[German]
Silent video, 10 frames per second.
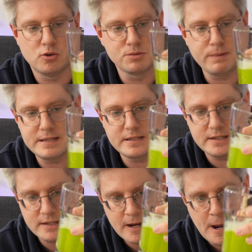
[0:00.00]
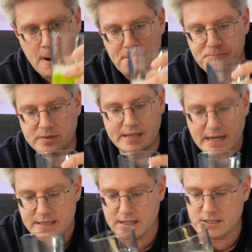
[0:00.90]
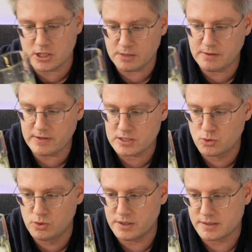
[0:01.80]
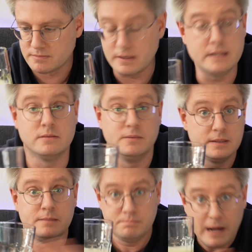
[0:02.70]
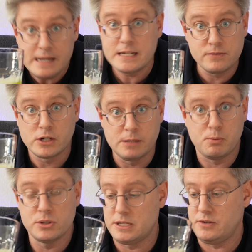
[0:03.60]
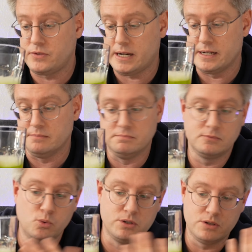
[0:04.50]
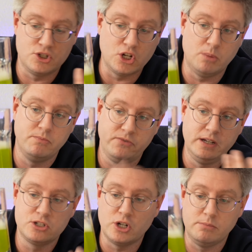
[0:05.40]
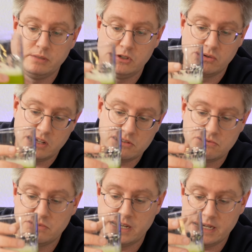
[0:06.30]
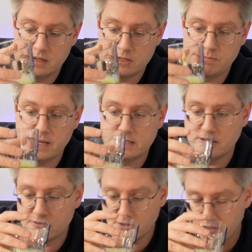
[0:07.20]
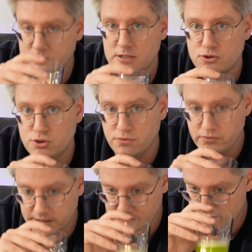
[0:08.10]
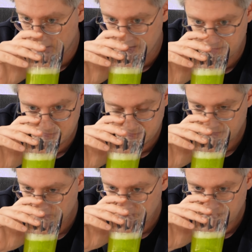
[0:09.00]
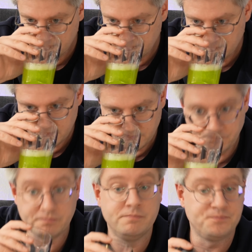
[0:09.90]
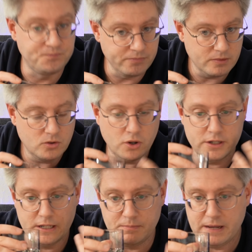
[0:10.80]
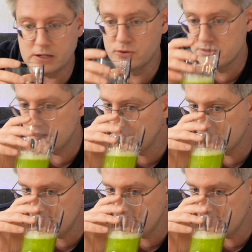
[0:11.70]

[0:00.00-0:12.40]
Ghostbusters. Das ist doch mal was Cooles. Also meine ich jetzt wirklich positiv gerade. Gut, die Schaum, viele Schaumbildungen dazu. Naja, das Bläschenzeug. Und jetzt schnüffeln wir hier nochmal. Mhm, deutlich mehr künstliches